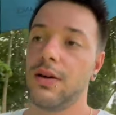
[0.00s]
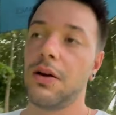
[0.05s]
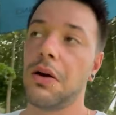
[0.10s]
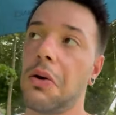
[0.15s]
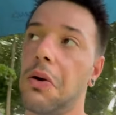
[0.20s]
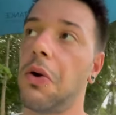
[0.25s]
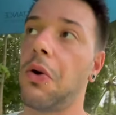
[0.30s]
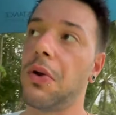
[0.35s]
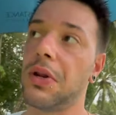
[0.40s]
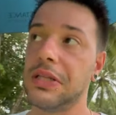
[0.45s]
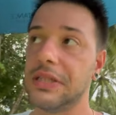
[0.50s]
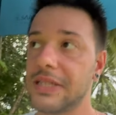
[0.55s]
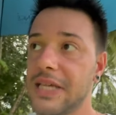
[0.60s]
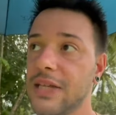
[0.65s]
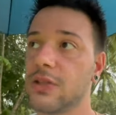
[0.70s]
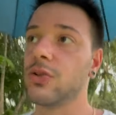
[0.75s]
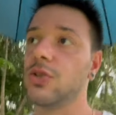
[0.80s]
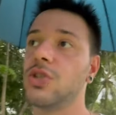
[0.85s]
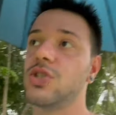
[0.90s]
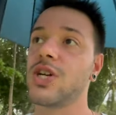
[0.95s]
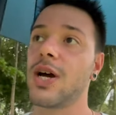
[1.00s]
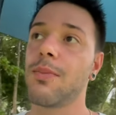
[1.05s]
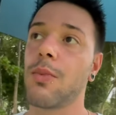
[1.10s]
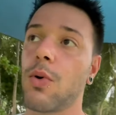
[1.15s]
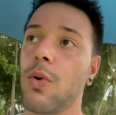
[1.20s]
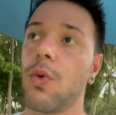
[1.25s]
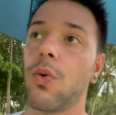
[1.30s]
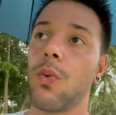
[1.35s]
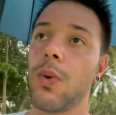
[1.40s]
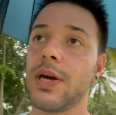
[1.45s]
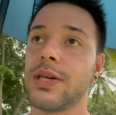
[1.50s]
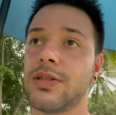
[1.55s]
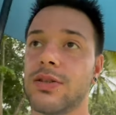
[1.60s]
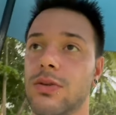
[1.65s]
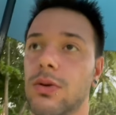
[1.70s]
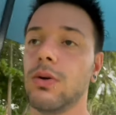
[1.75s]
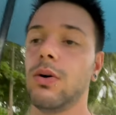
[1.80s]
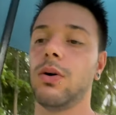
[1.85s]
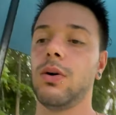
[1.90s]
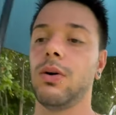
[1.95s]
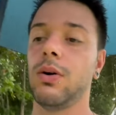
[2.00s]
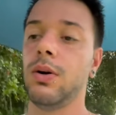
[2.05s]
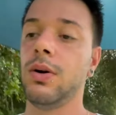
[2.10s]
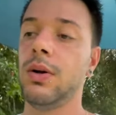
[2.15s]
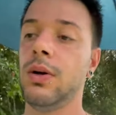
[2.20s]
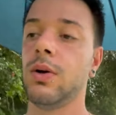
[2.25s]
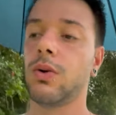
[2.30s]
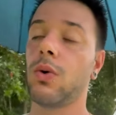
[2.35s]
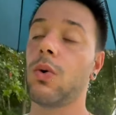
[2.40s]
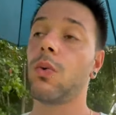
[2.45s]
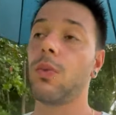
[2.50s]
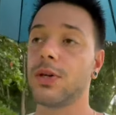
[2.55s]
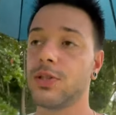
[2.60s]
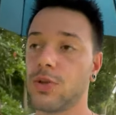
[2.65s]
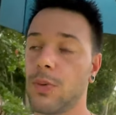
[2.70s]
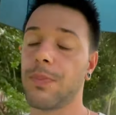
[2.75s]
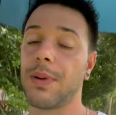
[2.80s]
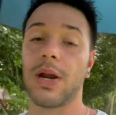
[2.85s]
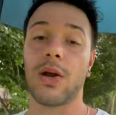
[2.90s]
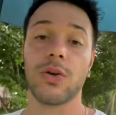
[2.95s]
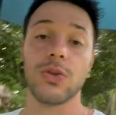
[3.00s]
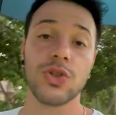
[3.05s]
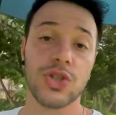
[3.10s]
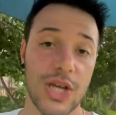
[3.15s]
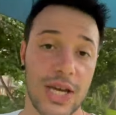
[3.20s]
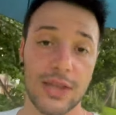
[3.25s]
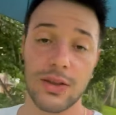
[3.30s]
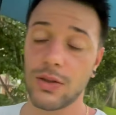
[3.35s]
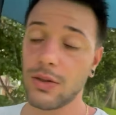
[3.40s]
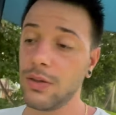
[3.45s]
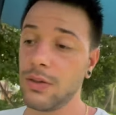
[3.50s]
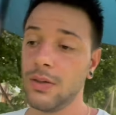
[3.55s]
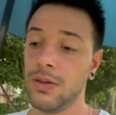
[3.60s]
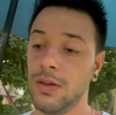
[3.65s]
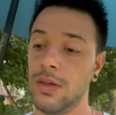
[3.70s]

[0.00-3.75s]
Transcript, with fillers: L'ho iniziato diciamo con questo, con questo preconcetto,